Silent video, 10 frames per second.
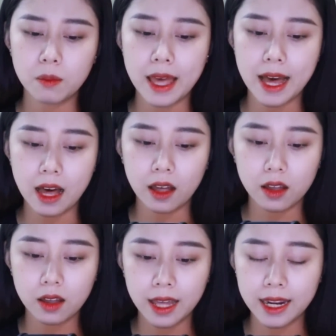Mẹ à
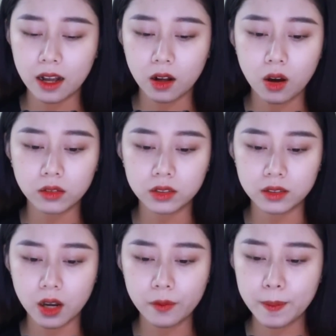hay là con
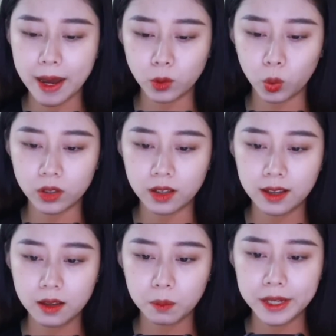thử nói với bà nội
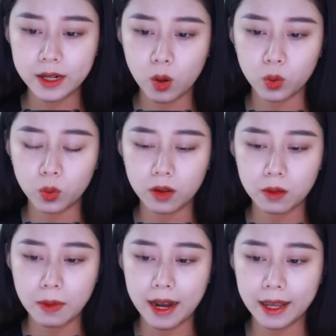Biết đâu
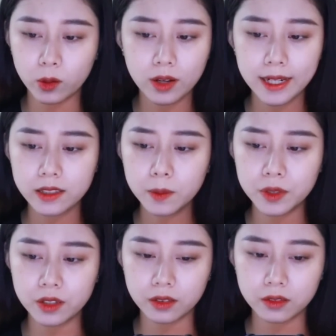bà lại có cách giúp
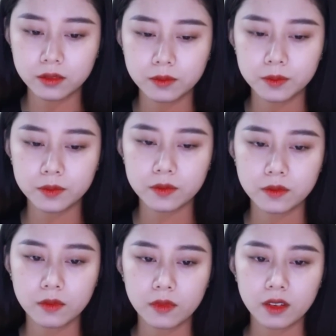dưỡng.
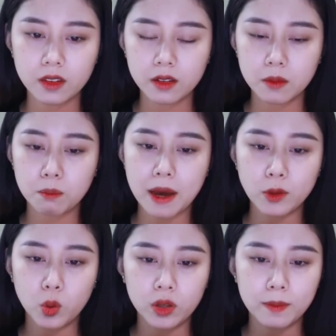Bà
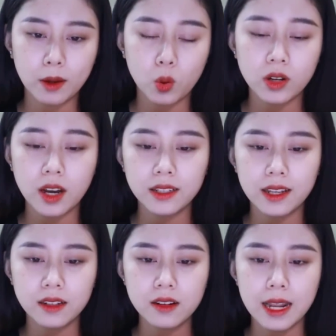nội mà cô nói
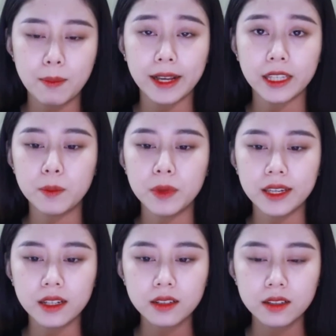đến là bà Kim
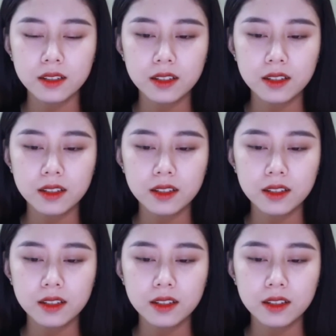Yến